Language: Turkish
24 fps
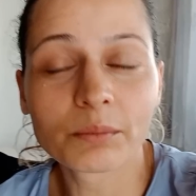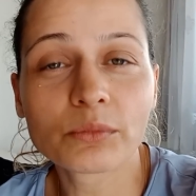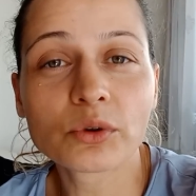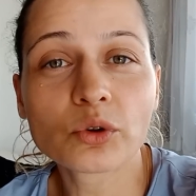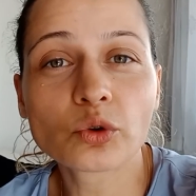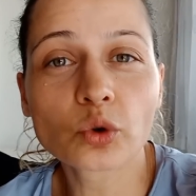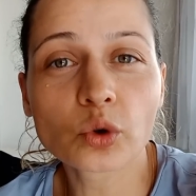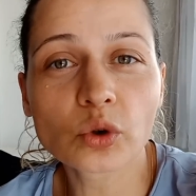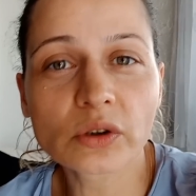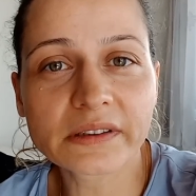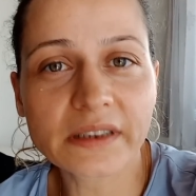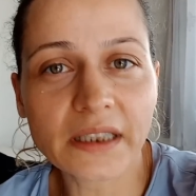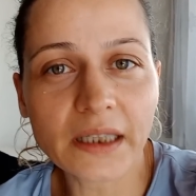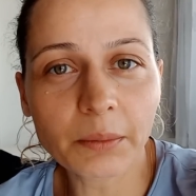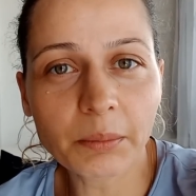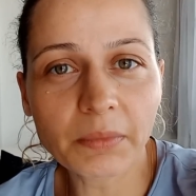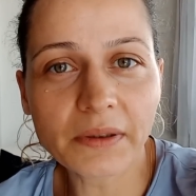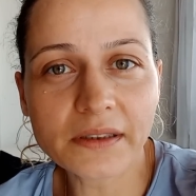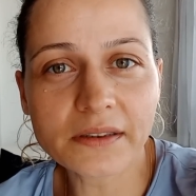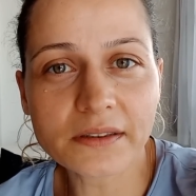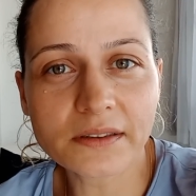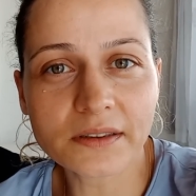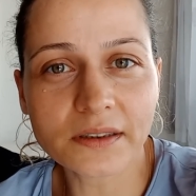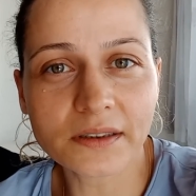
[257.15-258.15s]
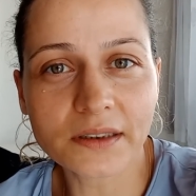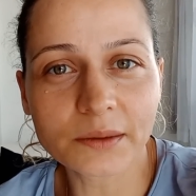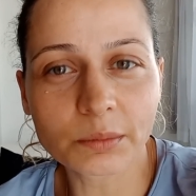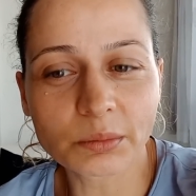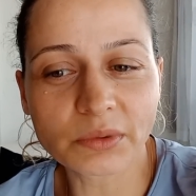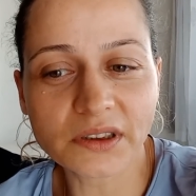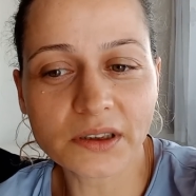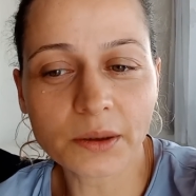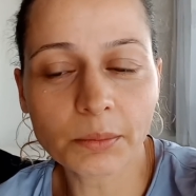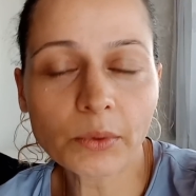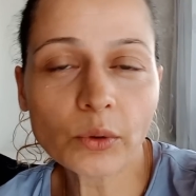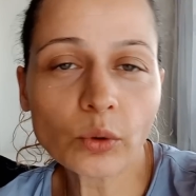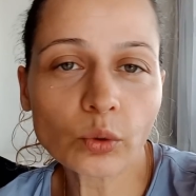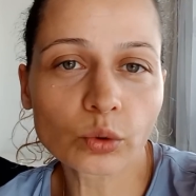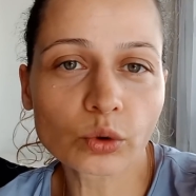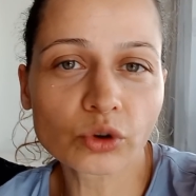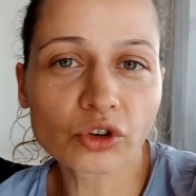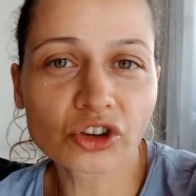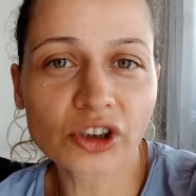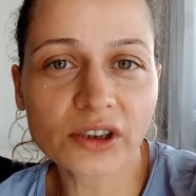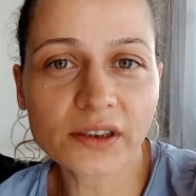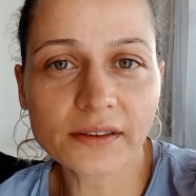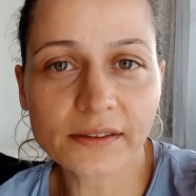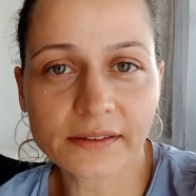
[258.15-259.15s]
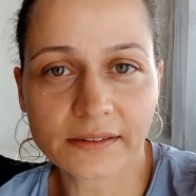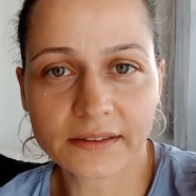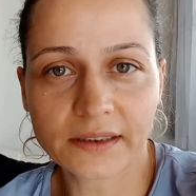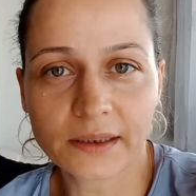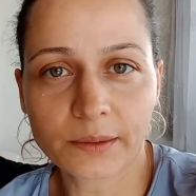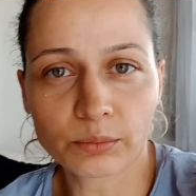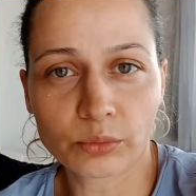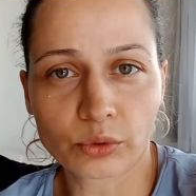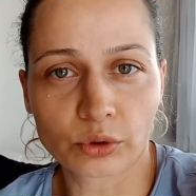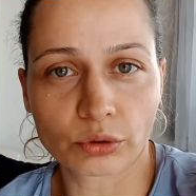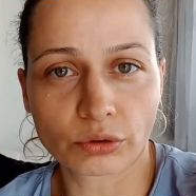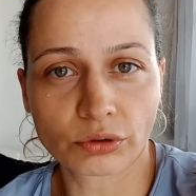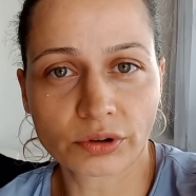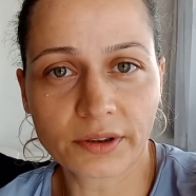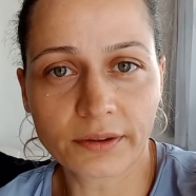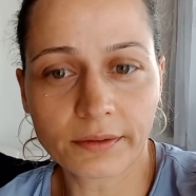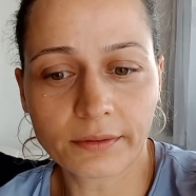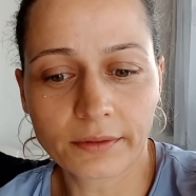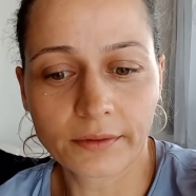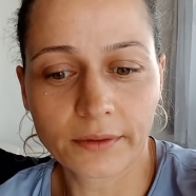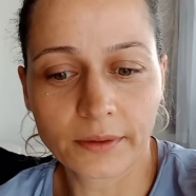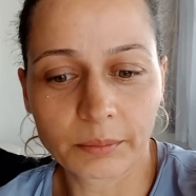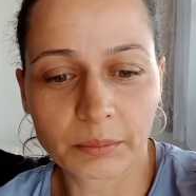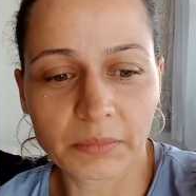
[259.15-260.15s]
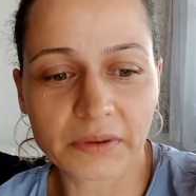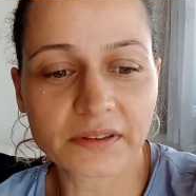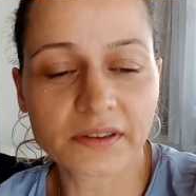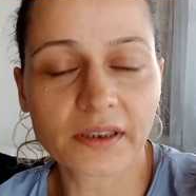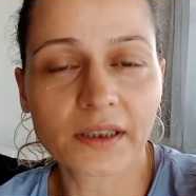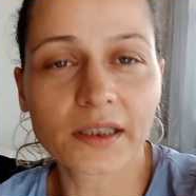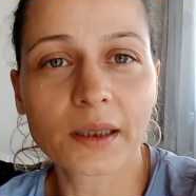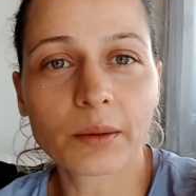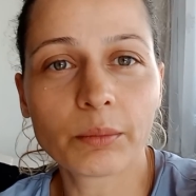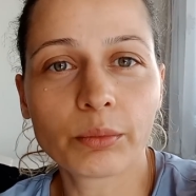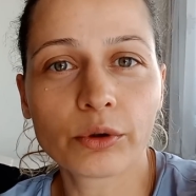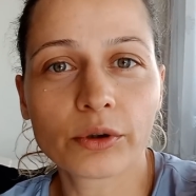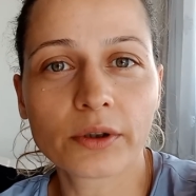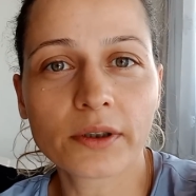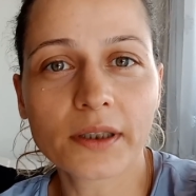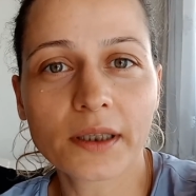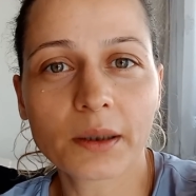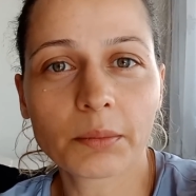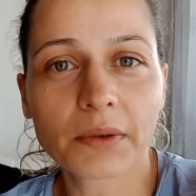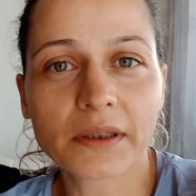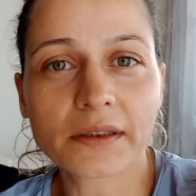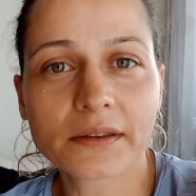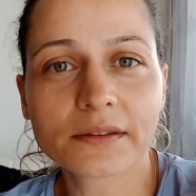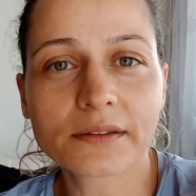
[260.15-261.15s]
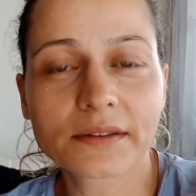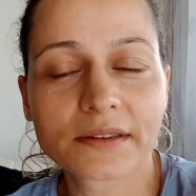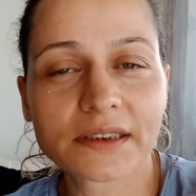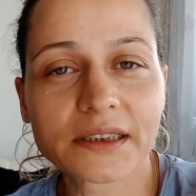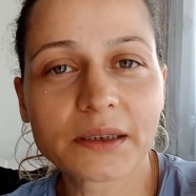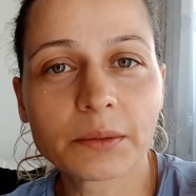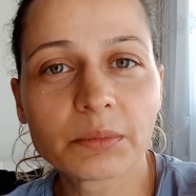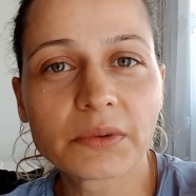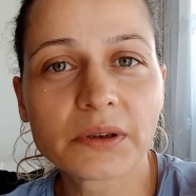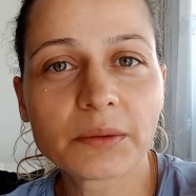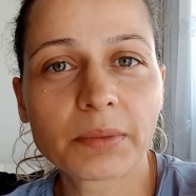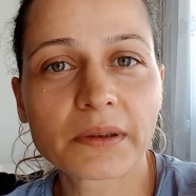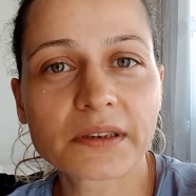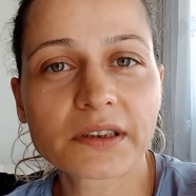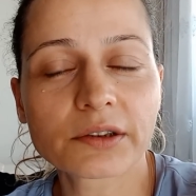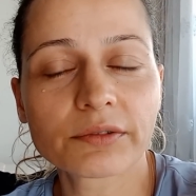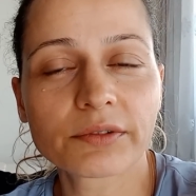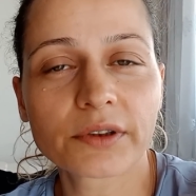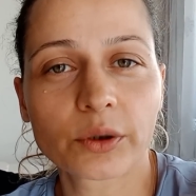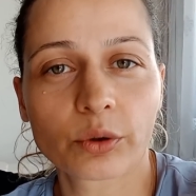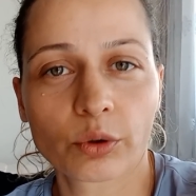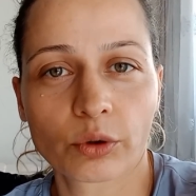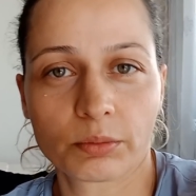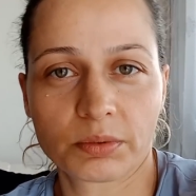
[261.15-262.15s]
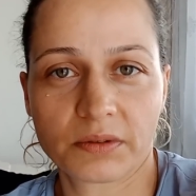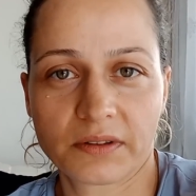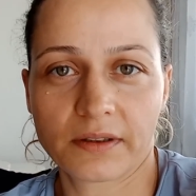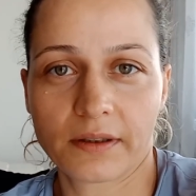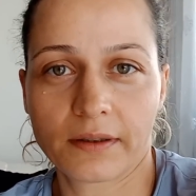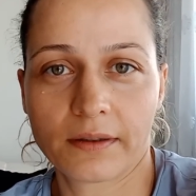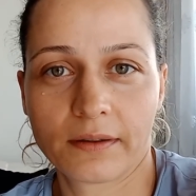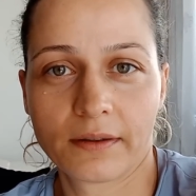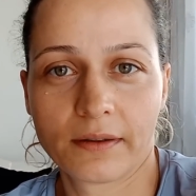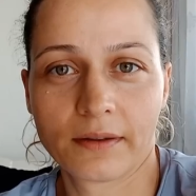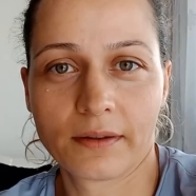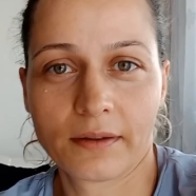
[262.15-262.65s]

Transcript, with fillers: Biz onu sevmek istediğimiz zaman onun canı istemiyorsa mesela böyle hemen tırmığı bası veriyor bize